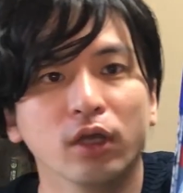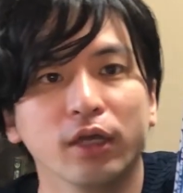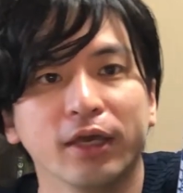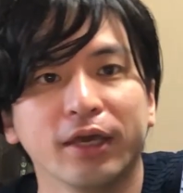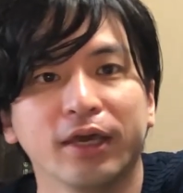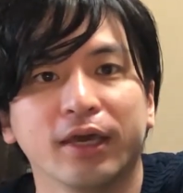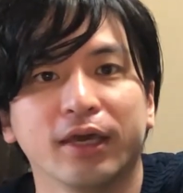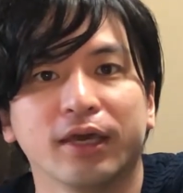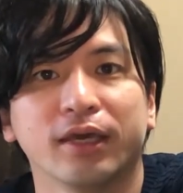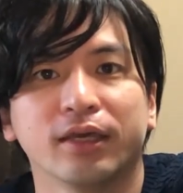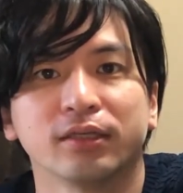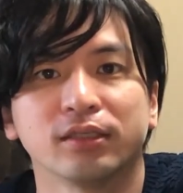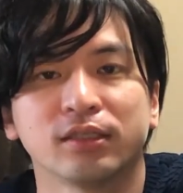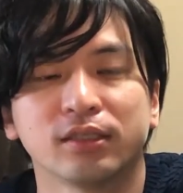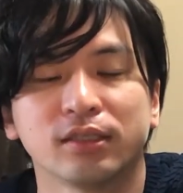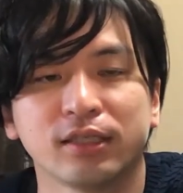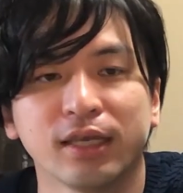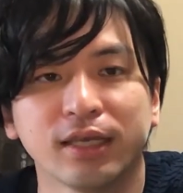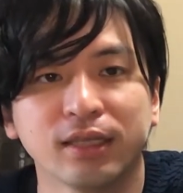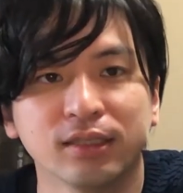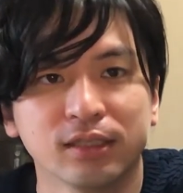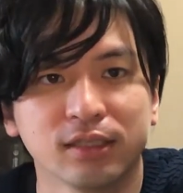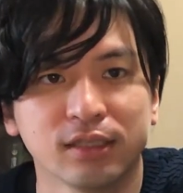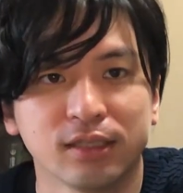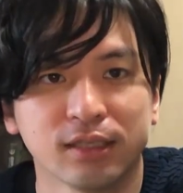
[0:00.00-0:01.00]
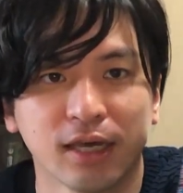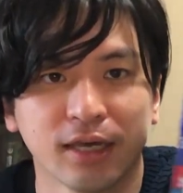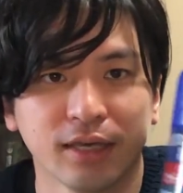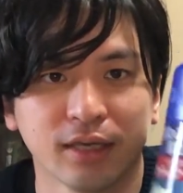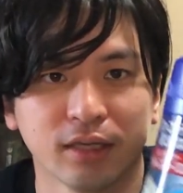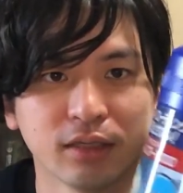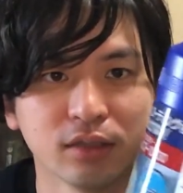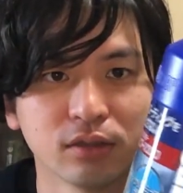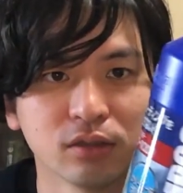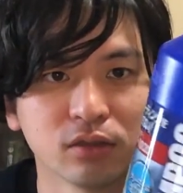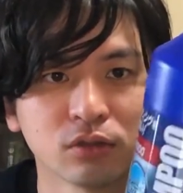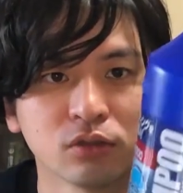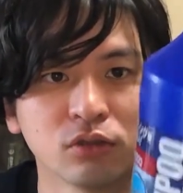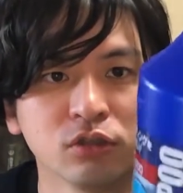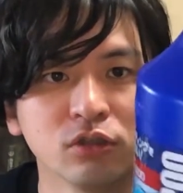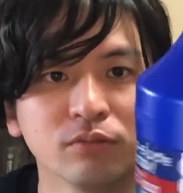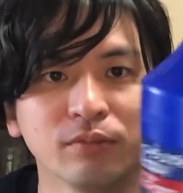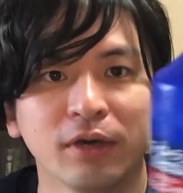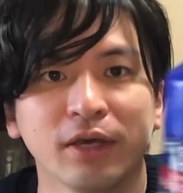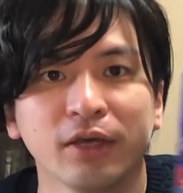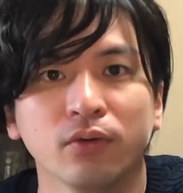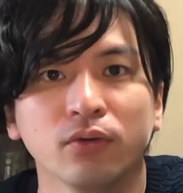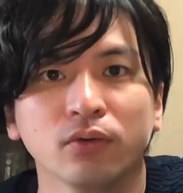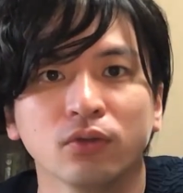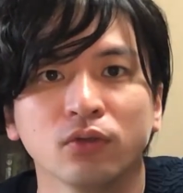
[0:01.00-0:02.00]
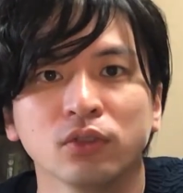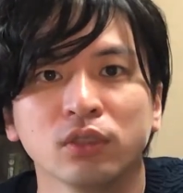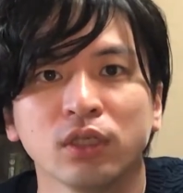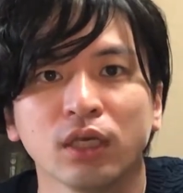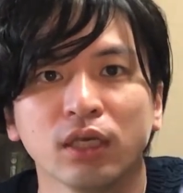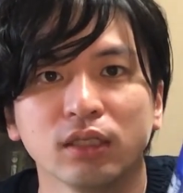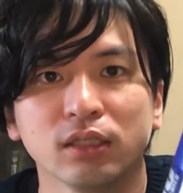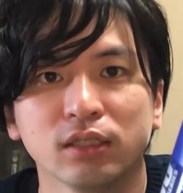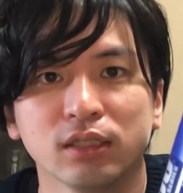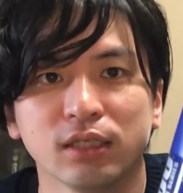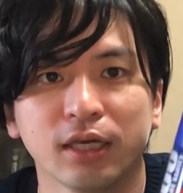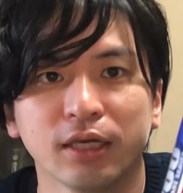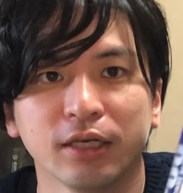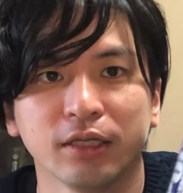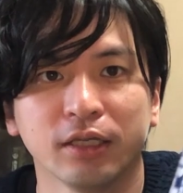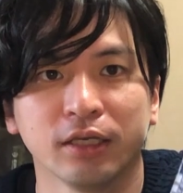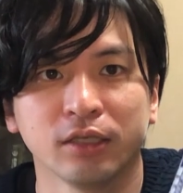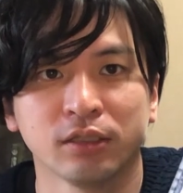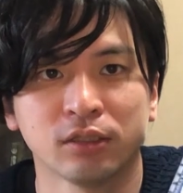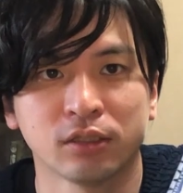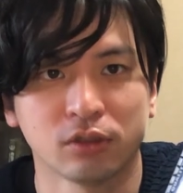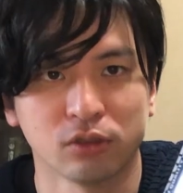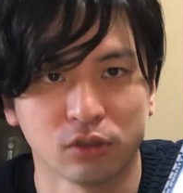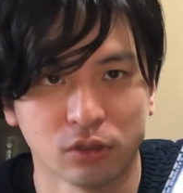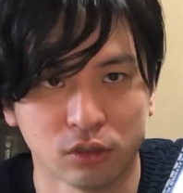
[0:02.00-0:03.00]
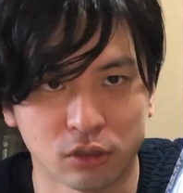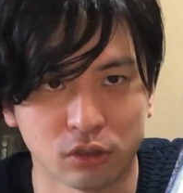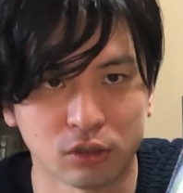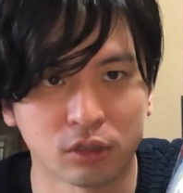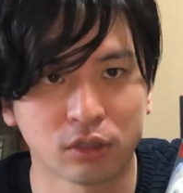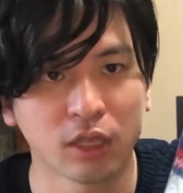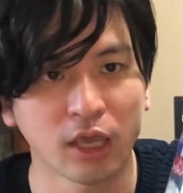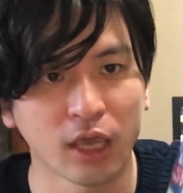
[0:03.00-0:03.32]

えー、洗剤、車用の洗剤です。